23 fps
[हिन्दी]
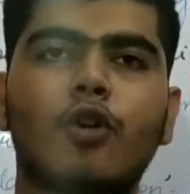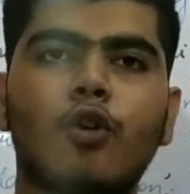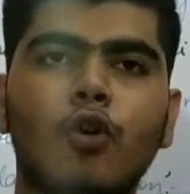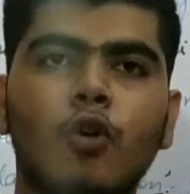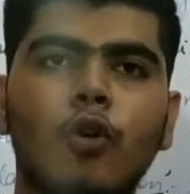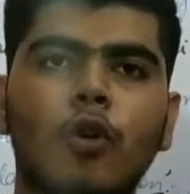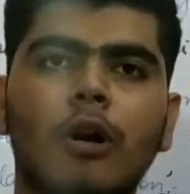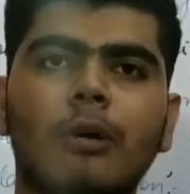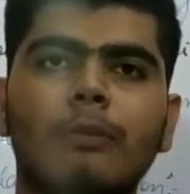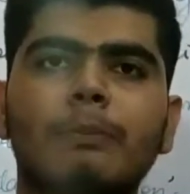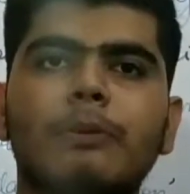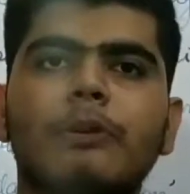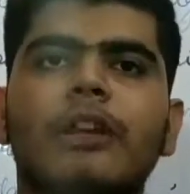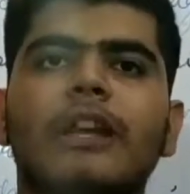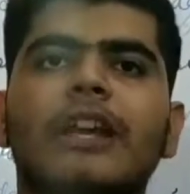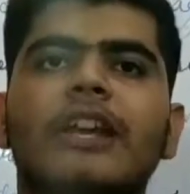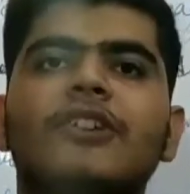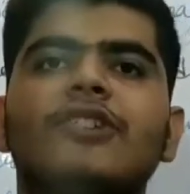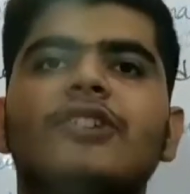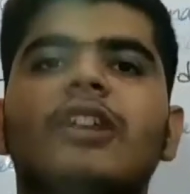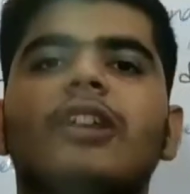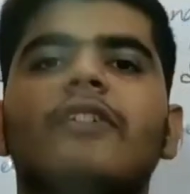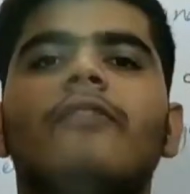
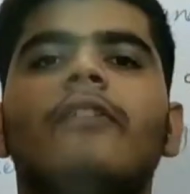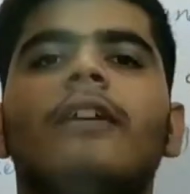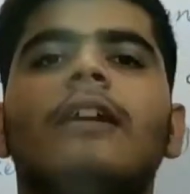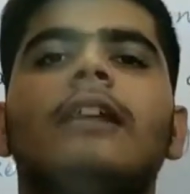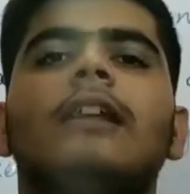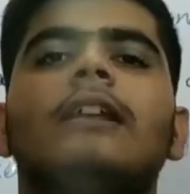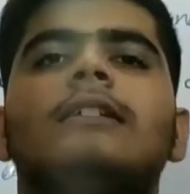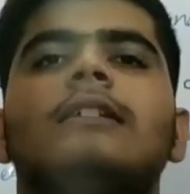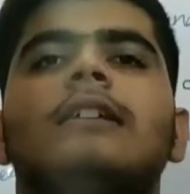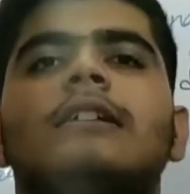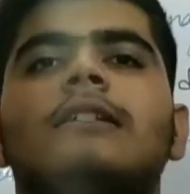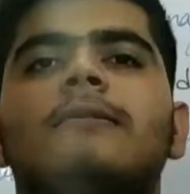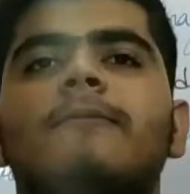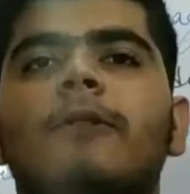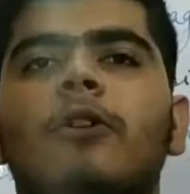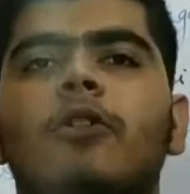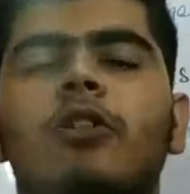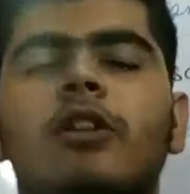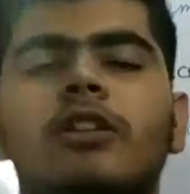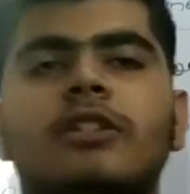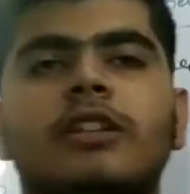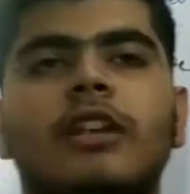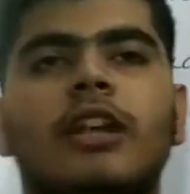कोऑपरेशन वाला जज्बा
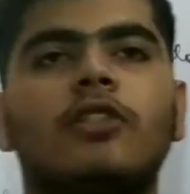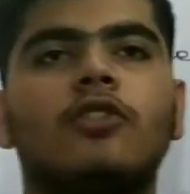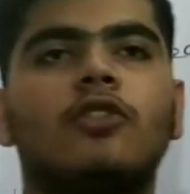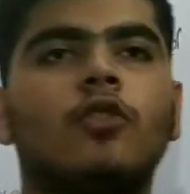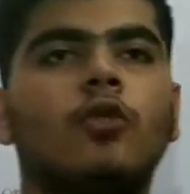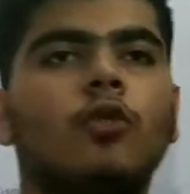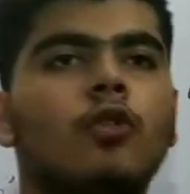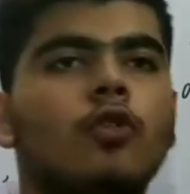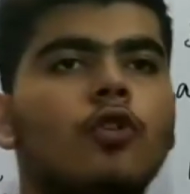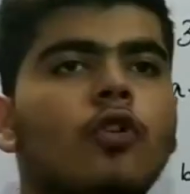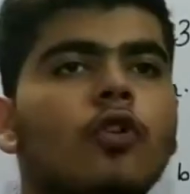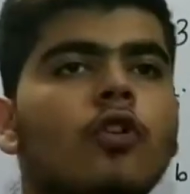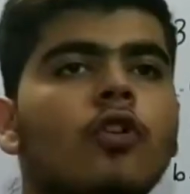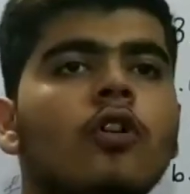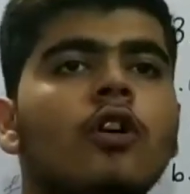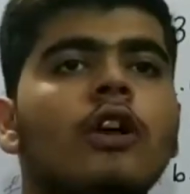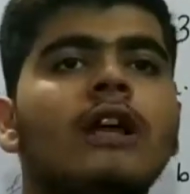होना चाहिए दोनों